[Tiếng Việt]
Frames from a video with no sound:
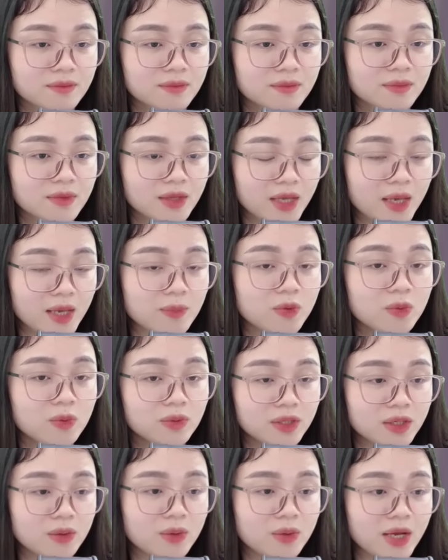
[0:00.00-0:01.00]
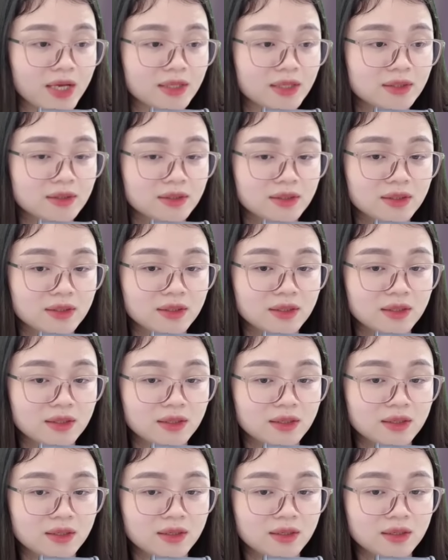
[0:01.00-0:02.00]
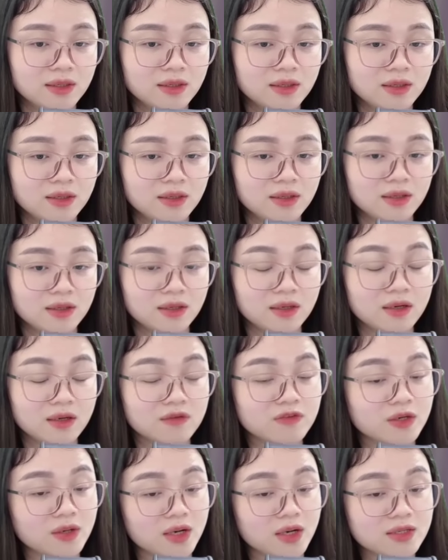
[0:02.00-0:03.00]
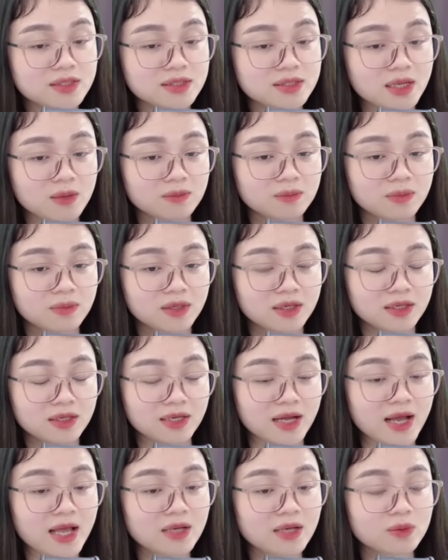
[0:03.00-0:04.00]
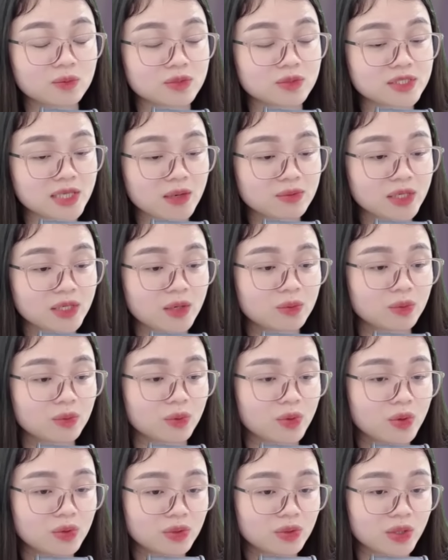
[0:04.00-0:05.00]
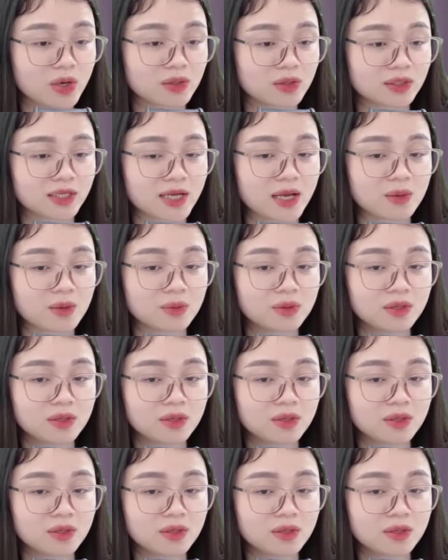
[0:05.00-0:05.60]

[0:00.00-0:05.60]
Em cũng yêu anh Lời vừa nói xong Cả hai cùng trao nhau nụ hôn ngọt ngào